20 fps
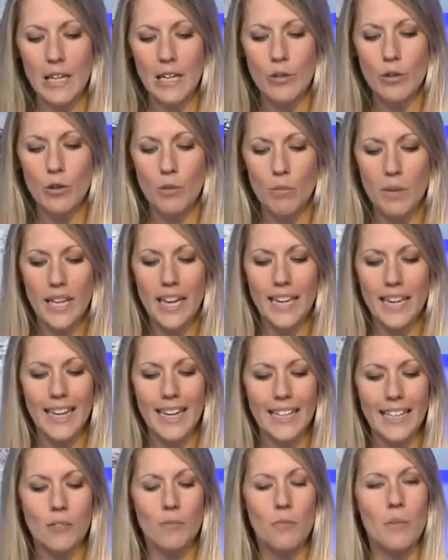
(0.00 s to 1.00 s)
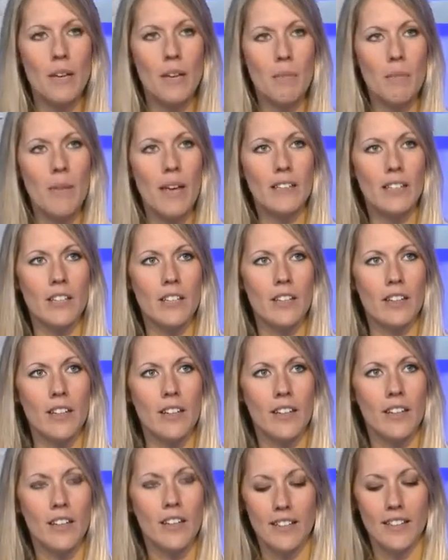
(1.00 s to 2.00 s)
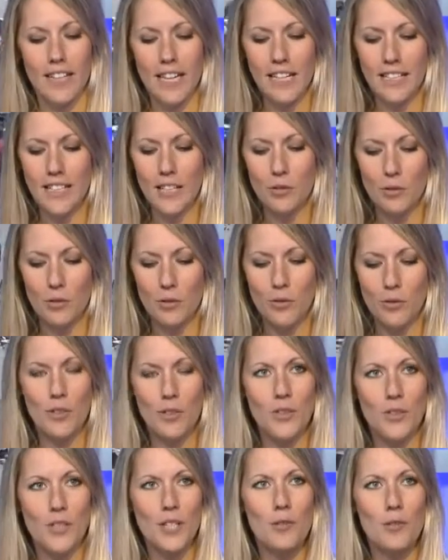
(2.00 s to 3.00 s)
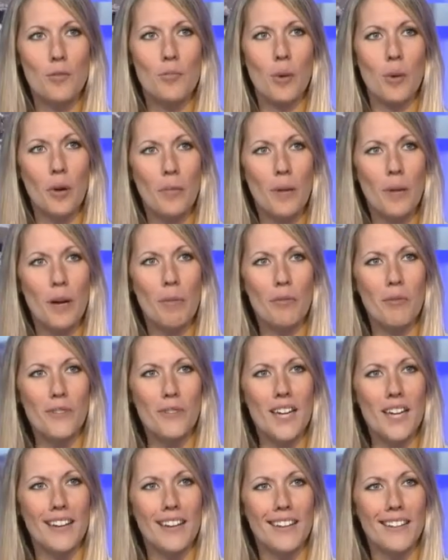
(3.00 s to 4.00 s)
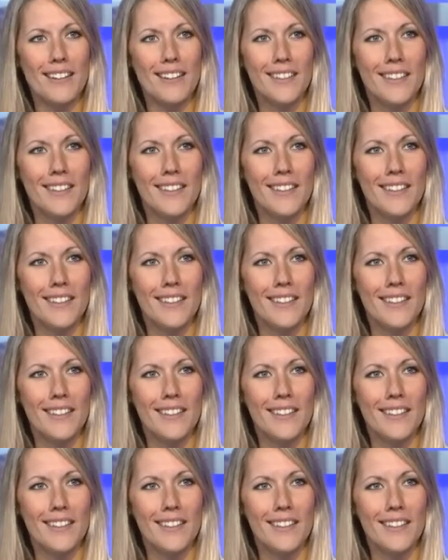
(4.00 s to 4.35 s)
et il culmine à 4000 mètres d'altitude. C'est une première mondiale.